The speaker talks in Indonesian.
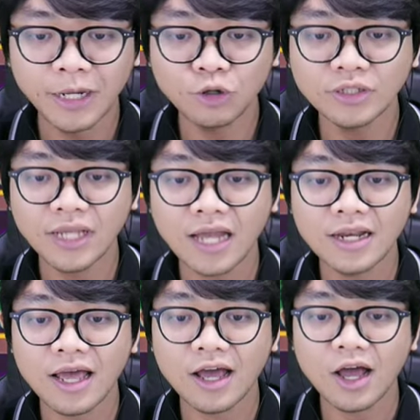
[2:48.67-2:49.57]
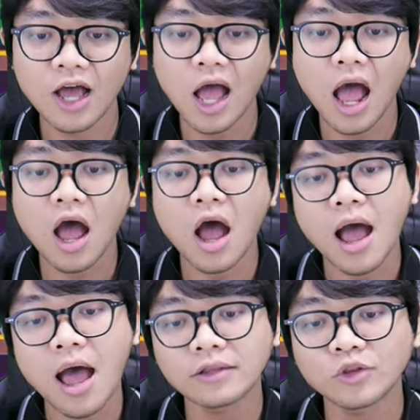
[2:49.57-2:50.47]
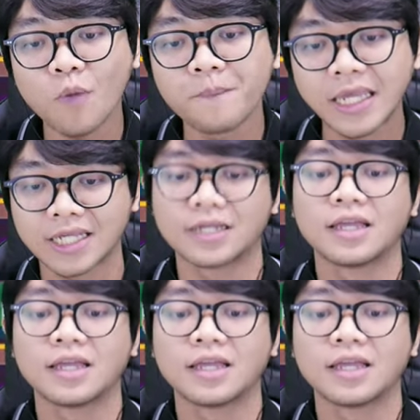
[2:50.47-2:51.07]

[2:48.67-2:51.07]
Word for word: Berikutnya ada Atomic.